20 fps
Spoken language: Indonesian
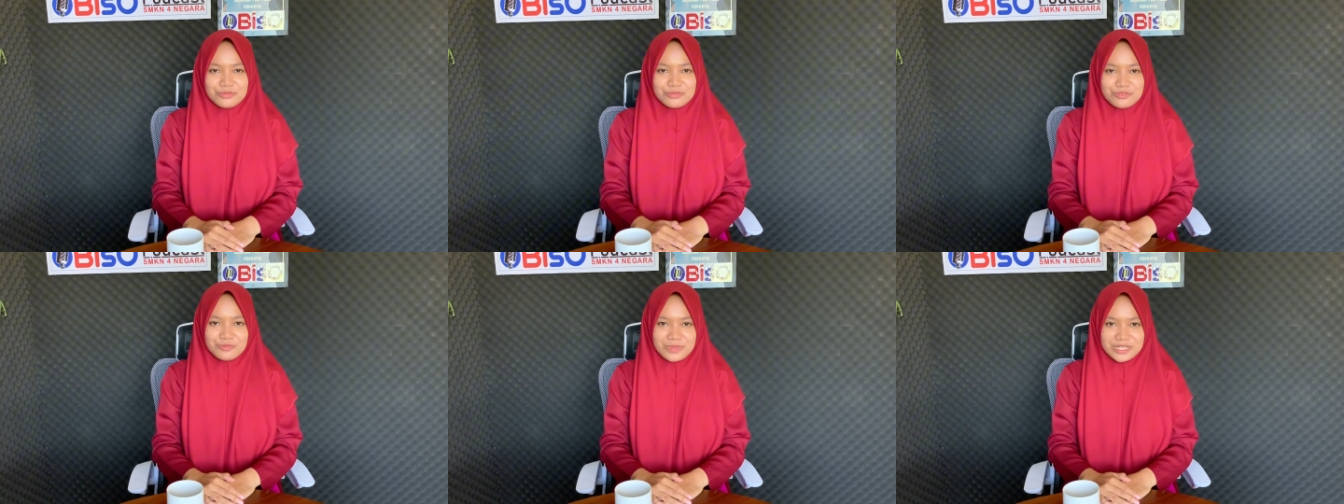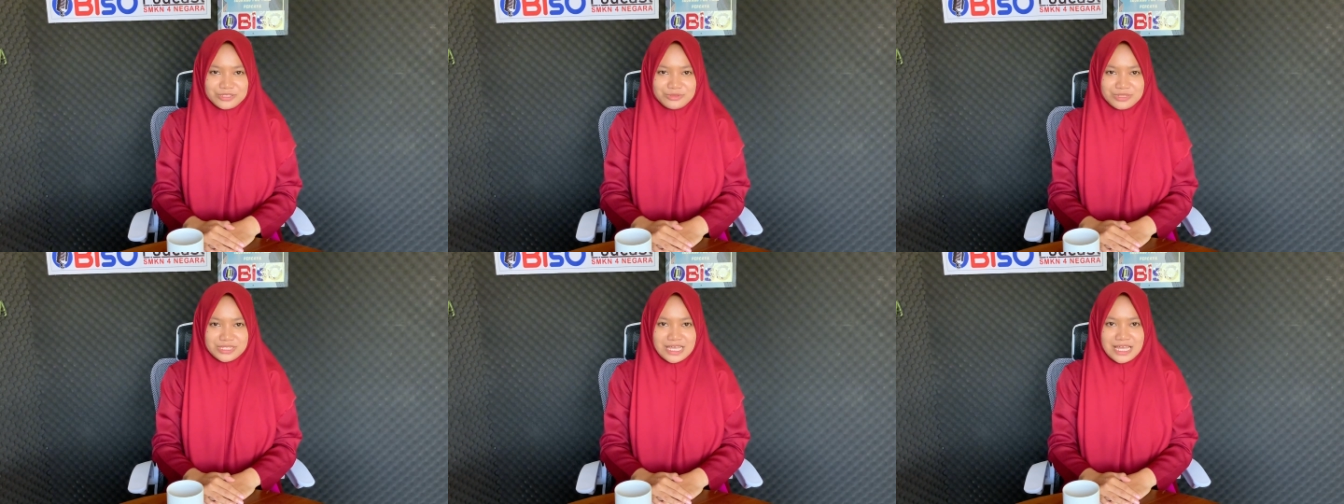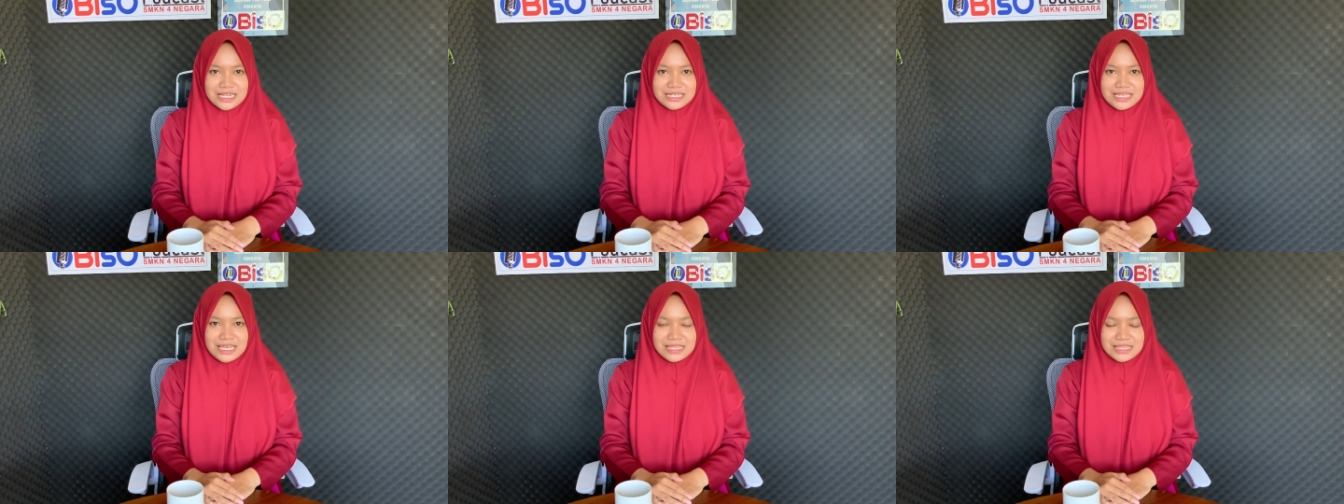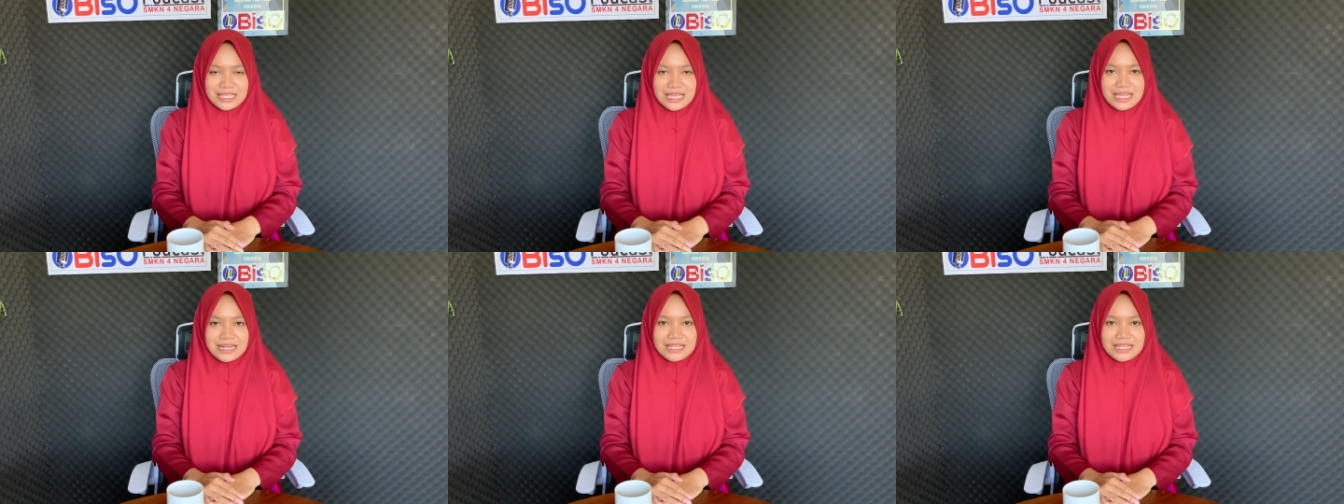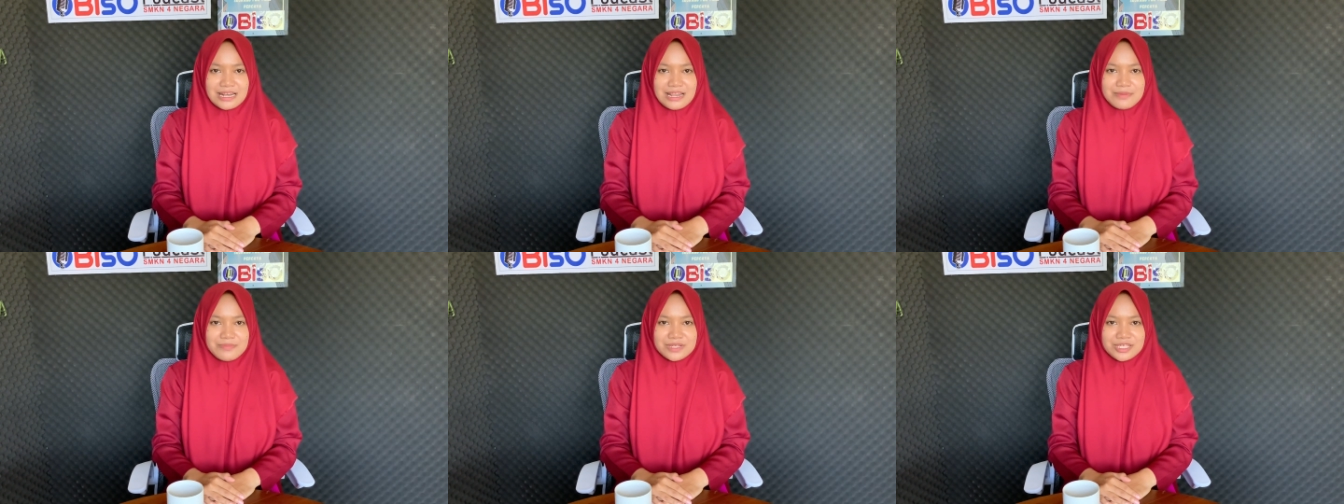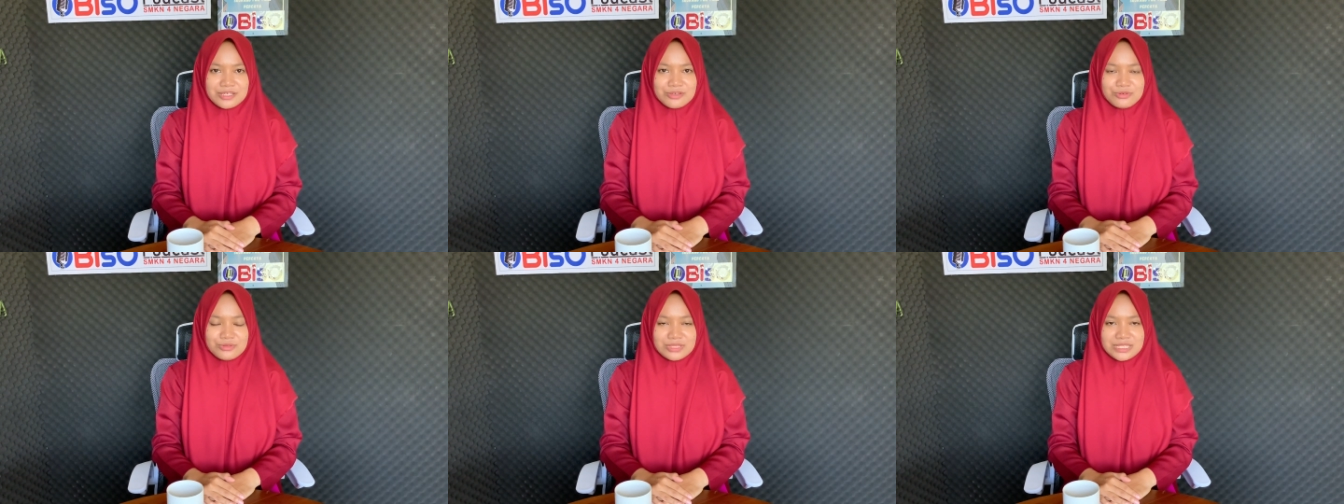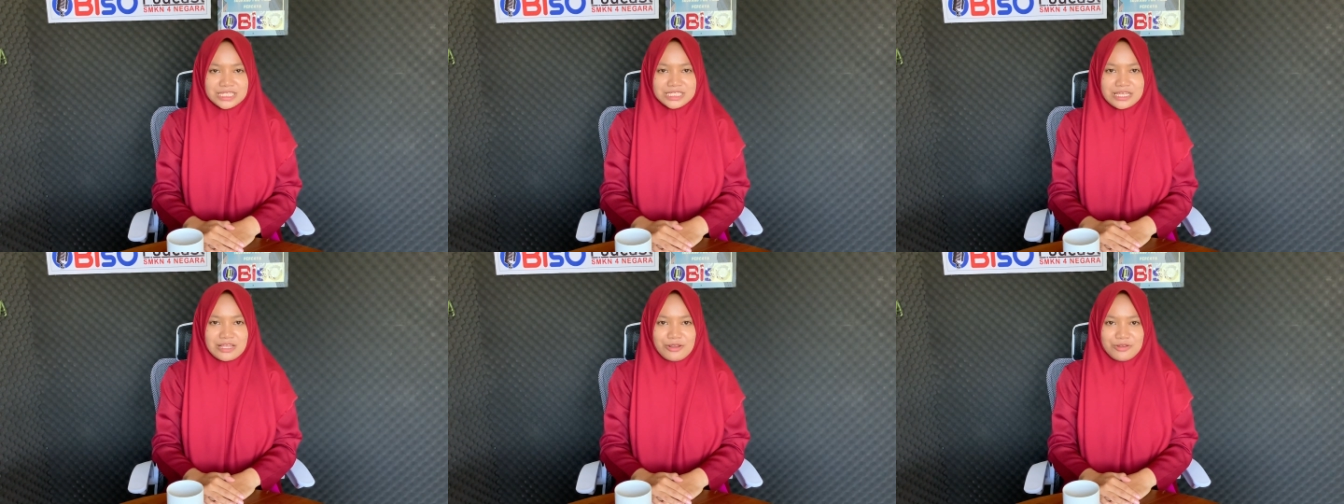untuk Pak Sudi Arianta dalam
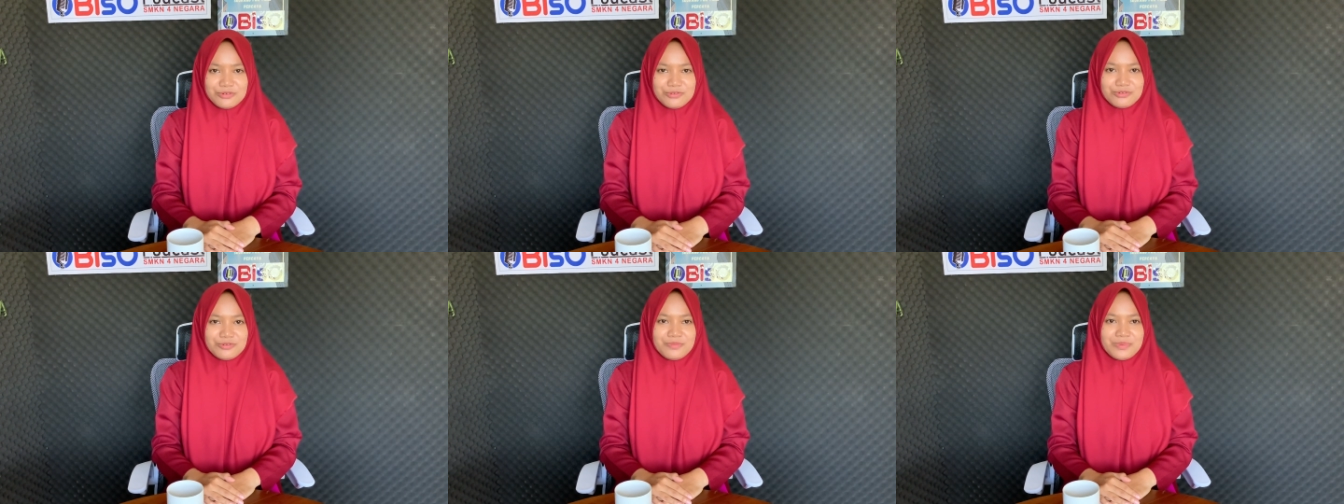mengikuti calon guru